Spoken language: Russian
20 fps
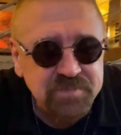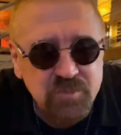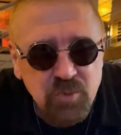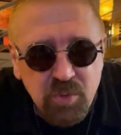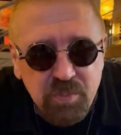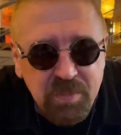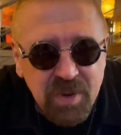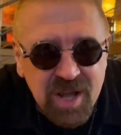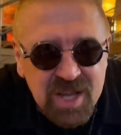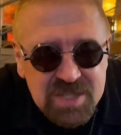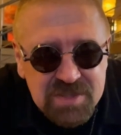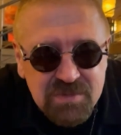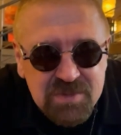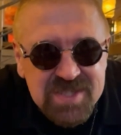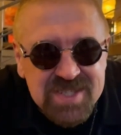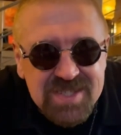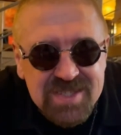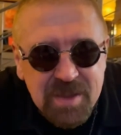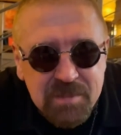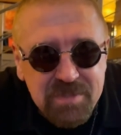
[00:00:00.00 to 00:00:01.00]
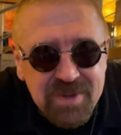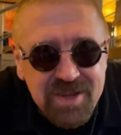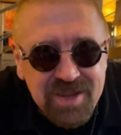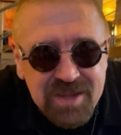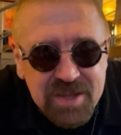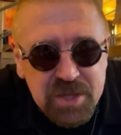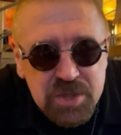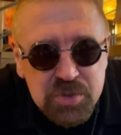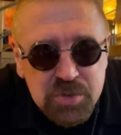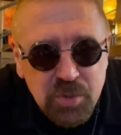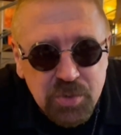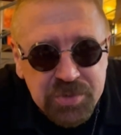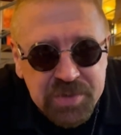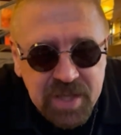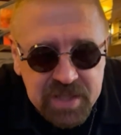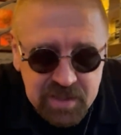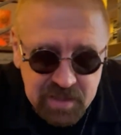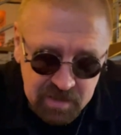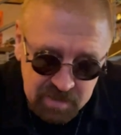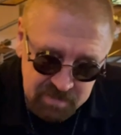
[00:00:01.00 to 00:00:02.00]
он показывает стабильные
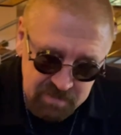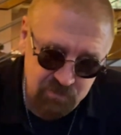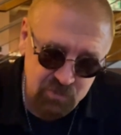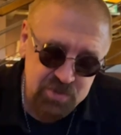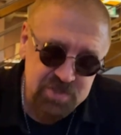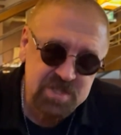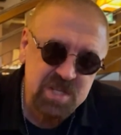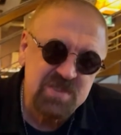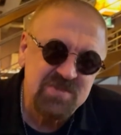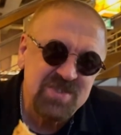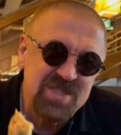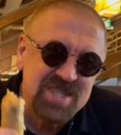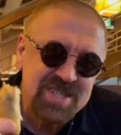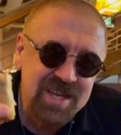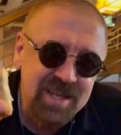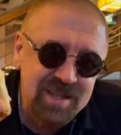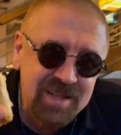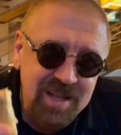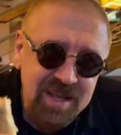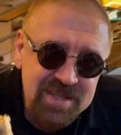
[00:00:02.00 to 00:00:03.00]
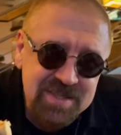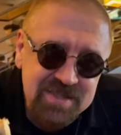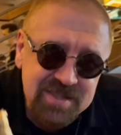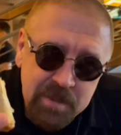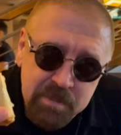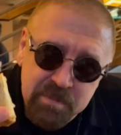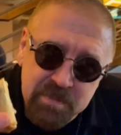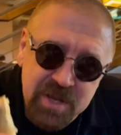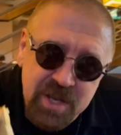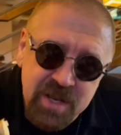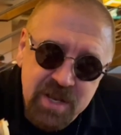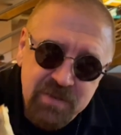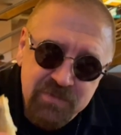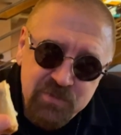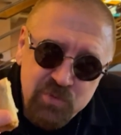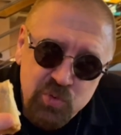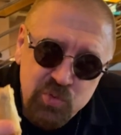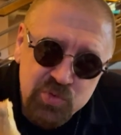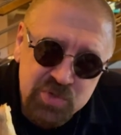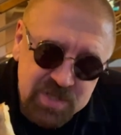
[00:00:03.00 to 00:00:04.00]
результаты. Вот здесь всегда стабильно
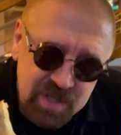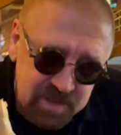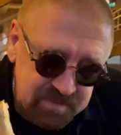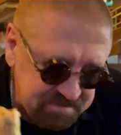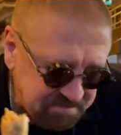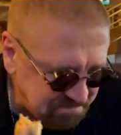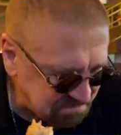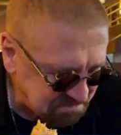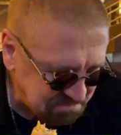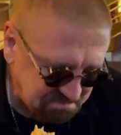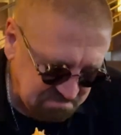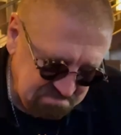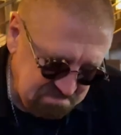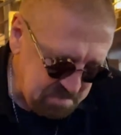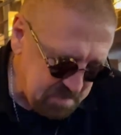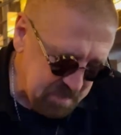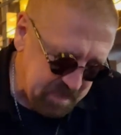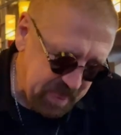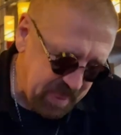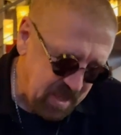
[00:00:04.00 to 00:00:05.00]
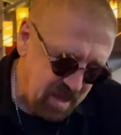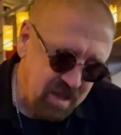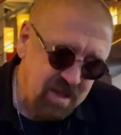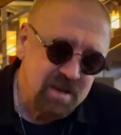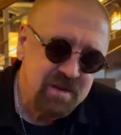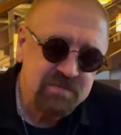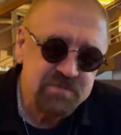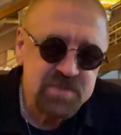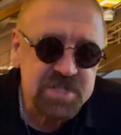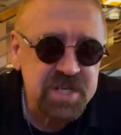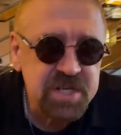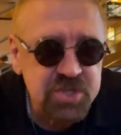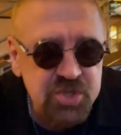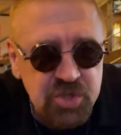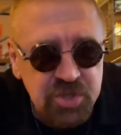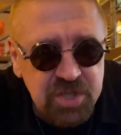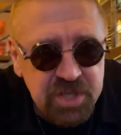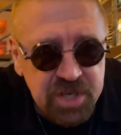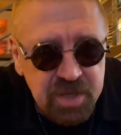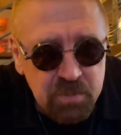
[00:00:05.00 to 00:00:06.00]
вкусно. Все
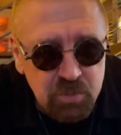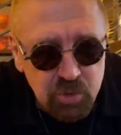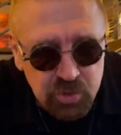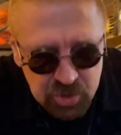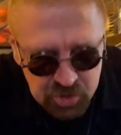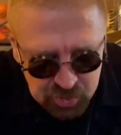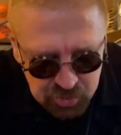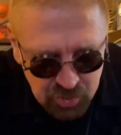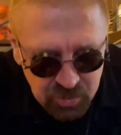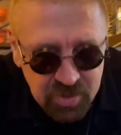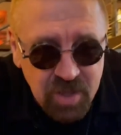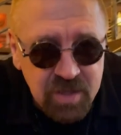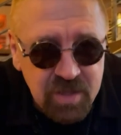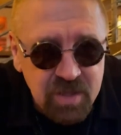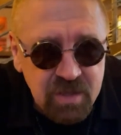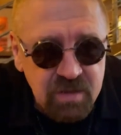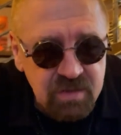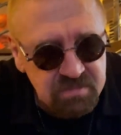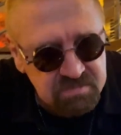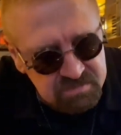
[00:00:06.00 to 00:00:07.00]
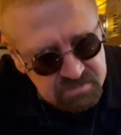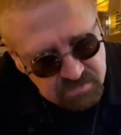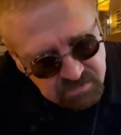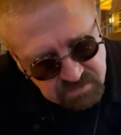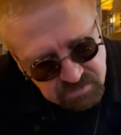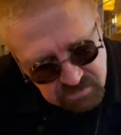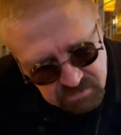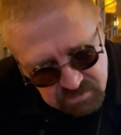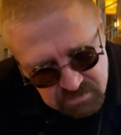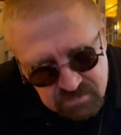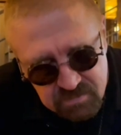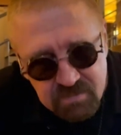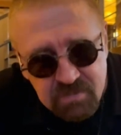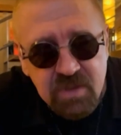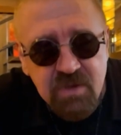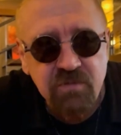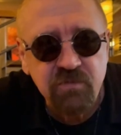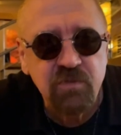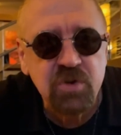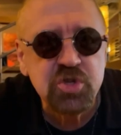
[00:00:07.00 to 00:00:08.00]
четыре блюда, что я ел,
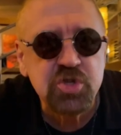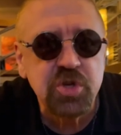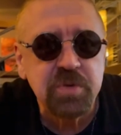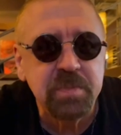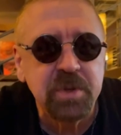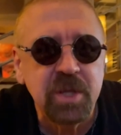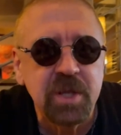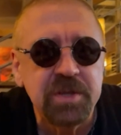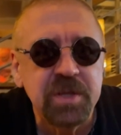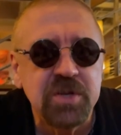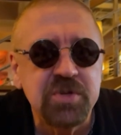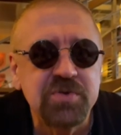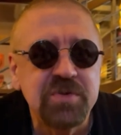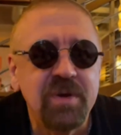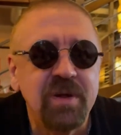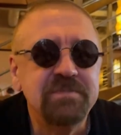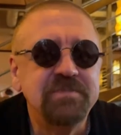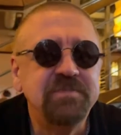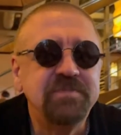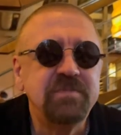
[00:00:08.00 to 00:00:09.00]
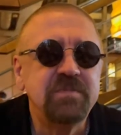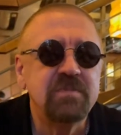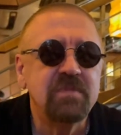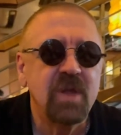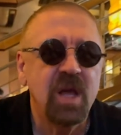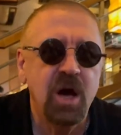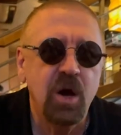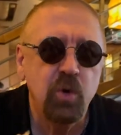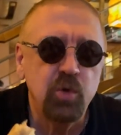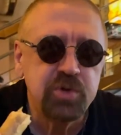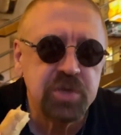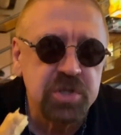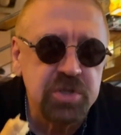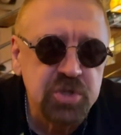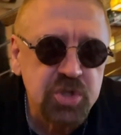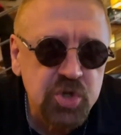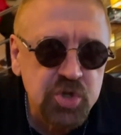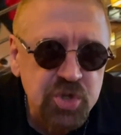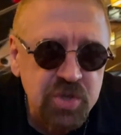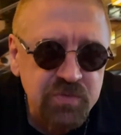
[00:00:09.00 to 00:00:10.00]
высший пилотаж.
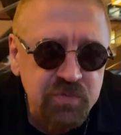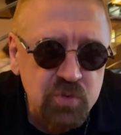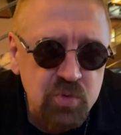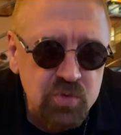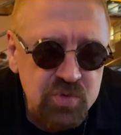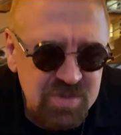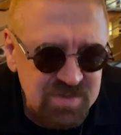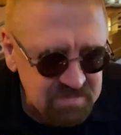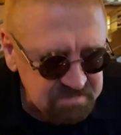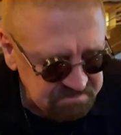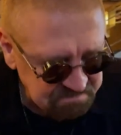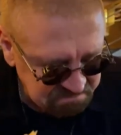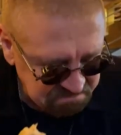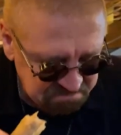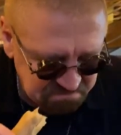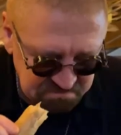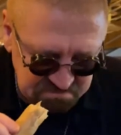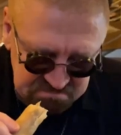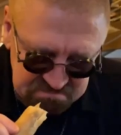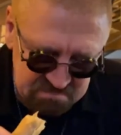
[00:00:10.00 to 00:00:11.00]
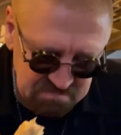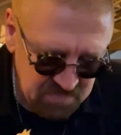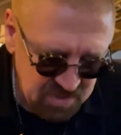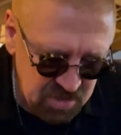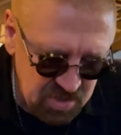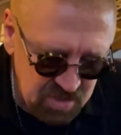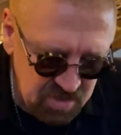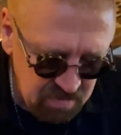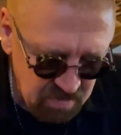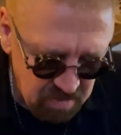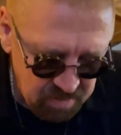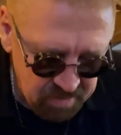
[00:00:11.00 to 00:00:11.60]
Аутентичный вкус и